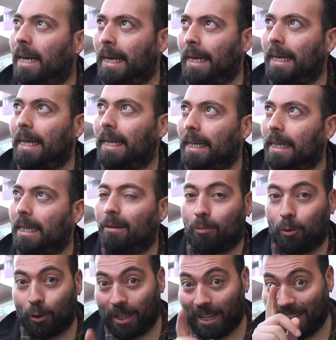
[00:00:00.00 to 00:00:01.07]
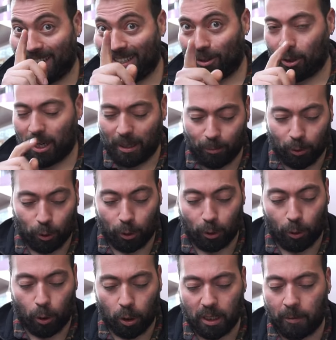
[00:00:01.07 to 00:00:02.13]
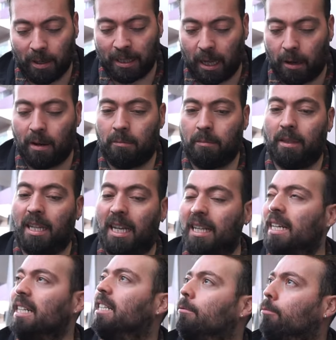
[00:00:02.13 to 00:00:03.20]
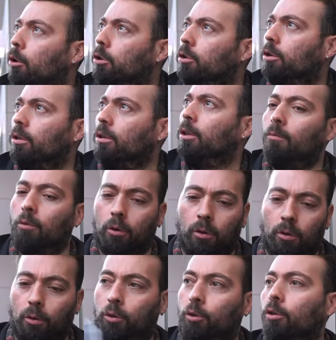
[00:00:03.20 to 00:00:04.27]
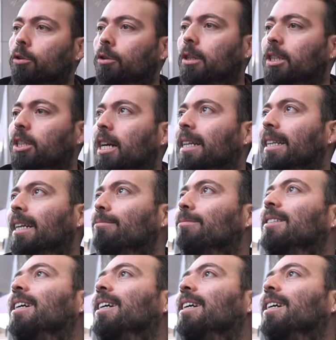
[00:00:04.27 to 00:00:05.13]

Ha, bunu da öğrenmiş olduk. O zaman tamam. Dediğiniz gibi olsun. Bu üçünü rica edelim.